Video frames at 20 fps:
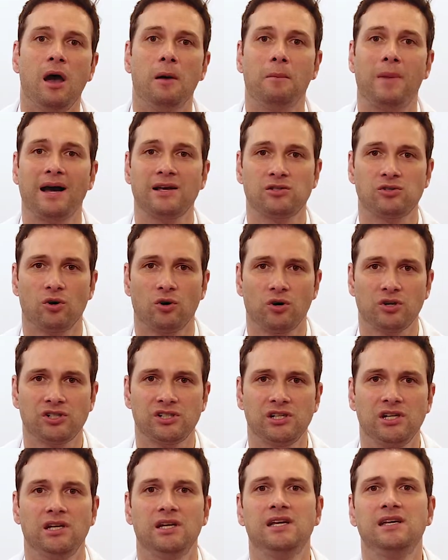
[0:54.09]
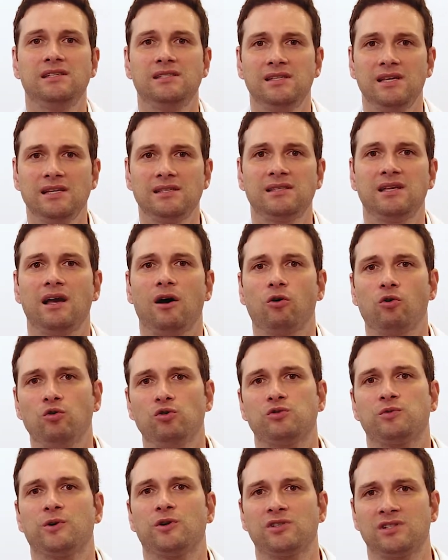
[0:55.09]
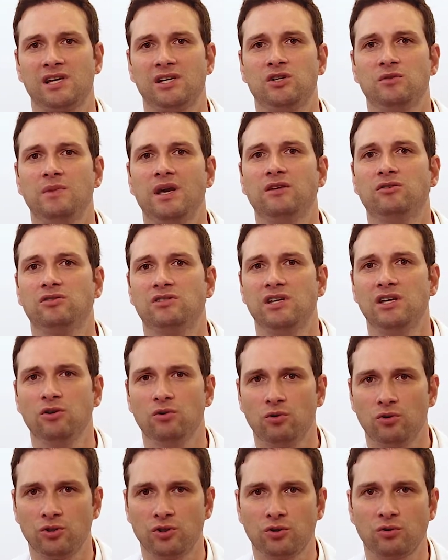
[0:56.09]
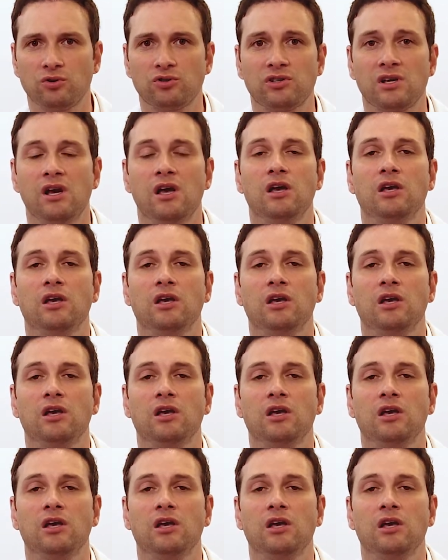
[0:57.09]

mas hoje existem alguns procedimentos cirúrgicos